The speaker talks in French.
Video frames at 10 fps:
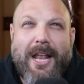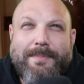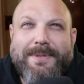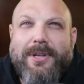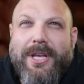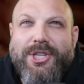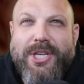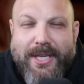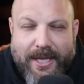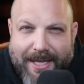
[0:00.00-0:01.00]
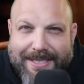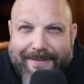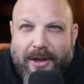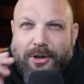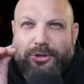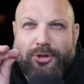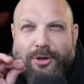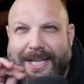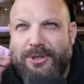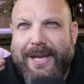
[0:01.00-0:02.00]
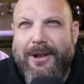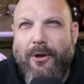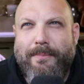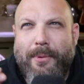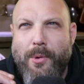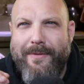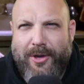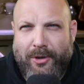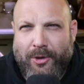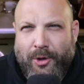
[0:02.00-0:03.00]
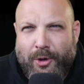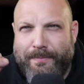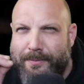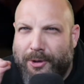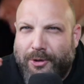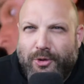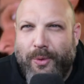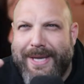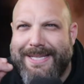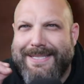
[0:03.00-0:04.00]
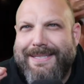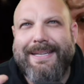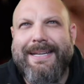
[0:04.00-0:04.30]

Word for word: psychologique, euh, saveur surnaturelle un peu, avec une coupe de twist,